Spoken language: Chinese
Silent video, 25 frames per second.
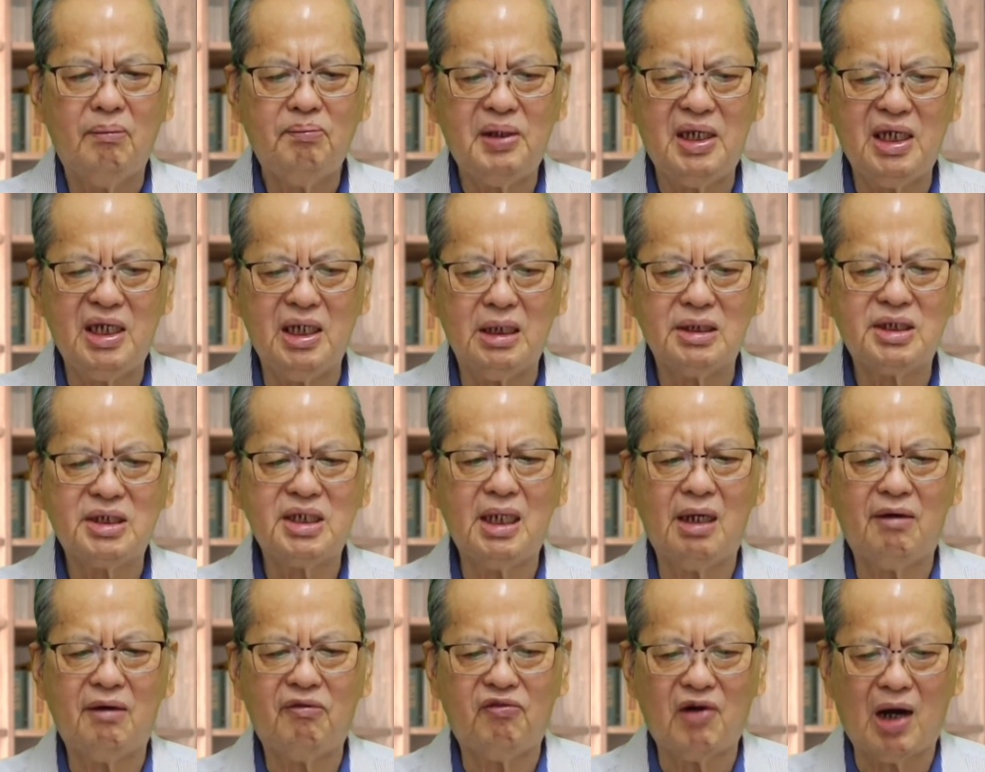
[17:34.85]
撇
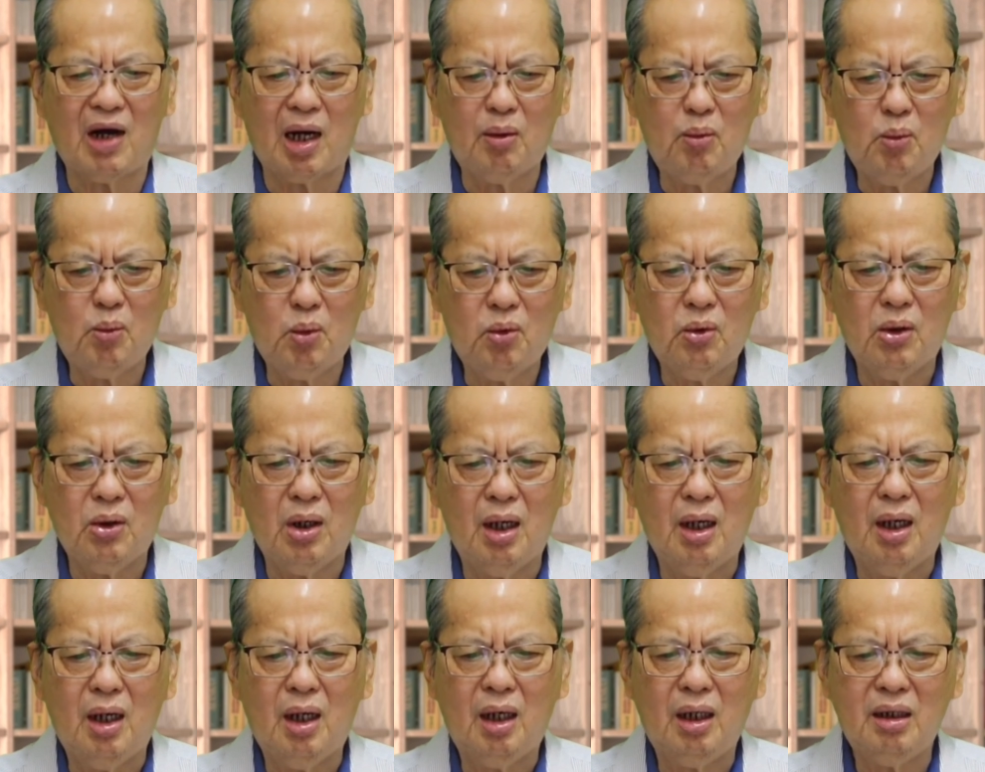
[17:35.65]
下房屋
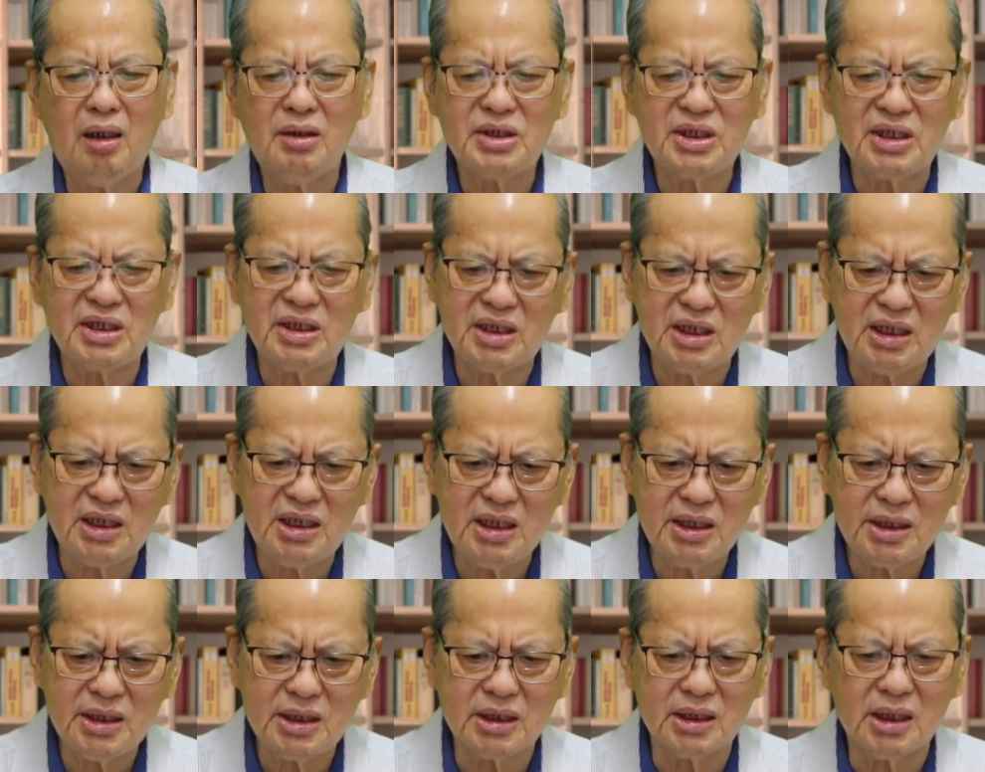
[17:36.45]
或是
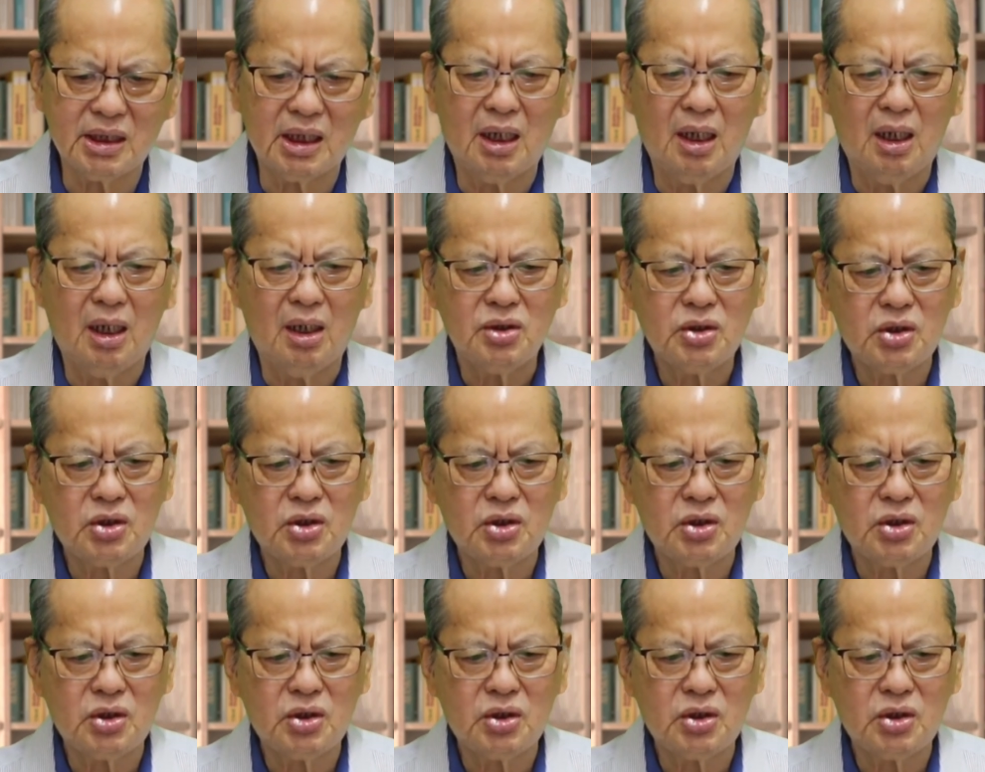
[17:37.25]
妻子、